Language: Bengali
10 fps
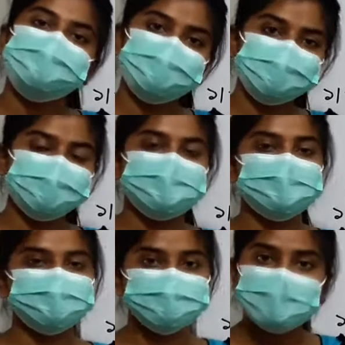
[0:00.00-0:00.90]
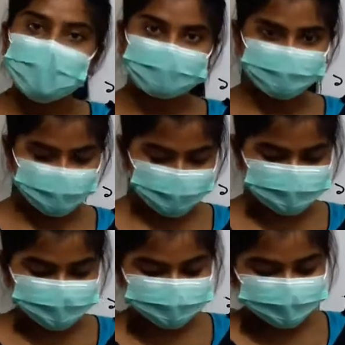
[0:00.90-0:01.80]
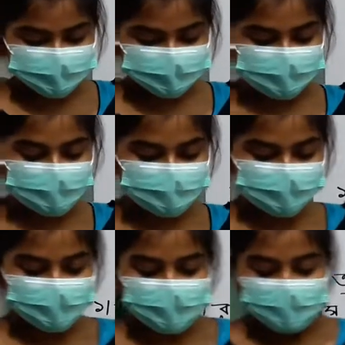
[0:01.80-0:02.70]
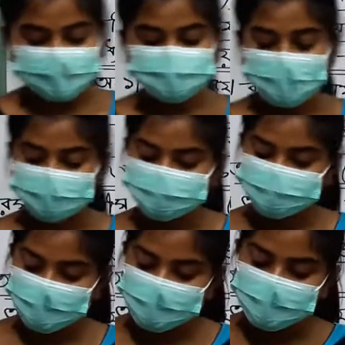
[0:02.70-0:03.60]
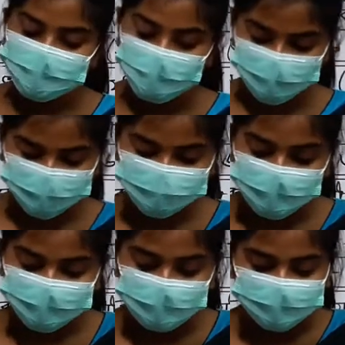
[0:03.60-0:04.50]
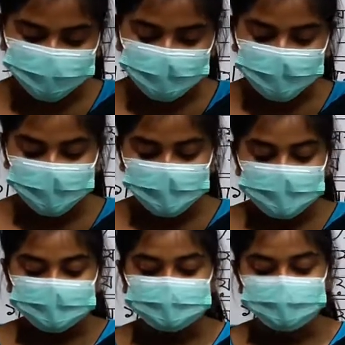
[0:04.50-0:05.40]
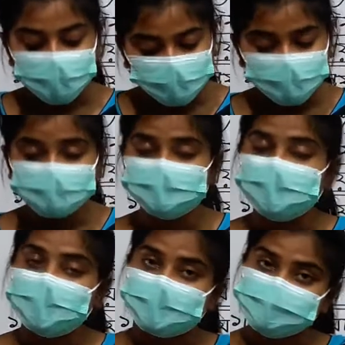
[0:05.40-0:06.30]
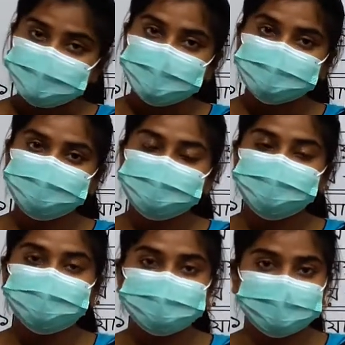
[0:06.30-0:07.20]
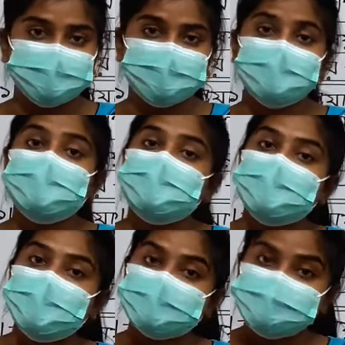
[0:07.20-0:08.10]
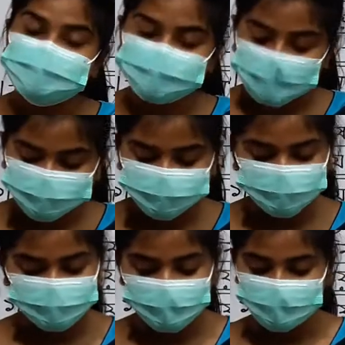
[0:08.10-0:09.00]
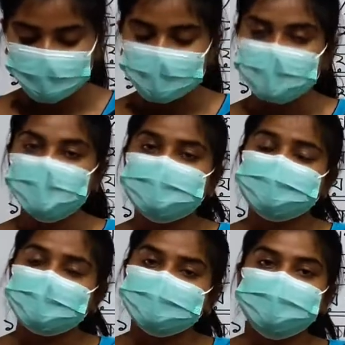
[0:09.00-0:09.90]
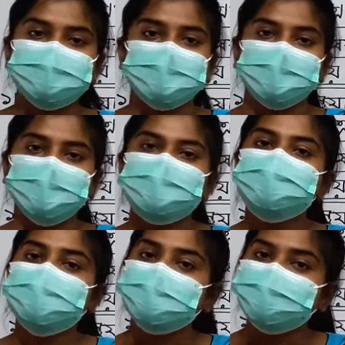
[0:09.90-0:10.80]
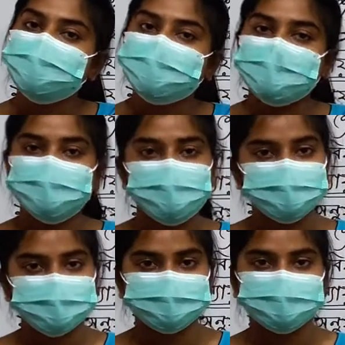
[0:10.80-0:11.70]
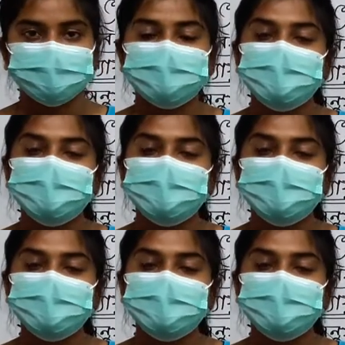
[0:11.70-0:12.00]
দুটোই কিন্তু একই হবে তাহলে এই সরল ফল বা মৌলিক ফল কাকে বলে যখন একটিমাত্র ফুল থেকে একটিমাত্র ফল হয় তাদের বলা হয় সরল বা মৌলিক ফল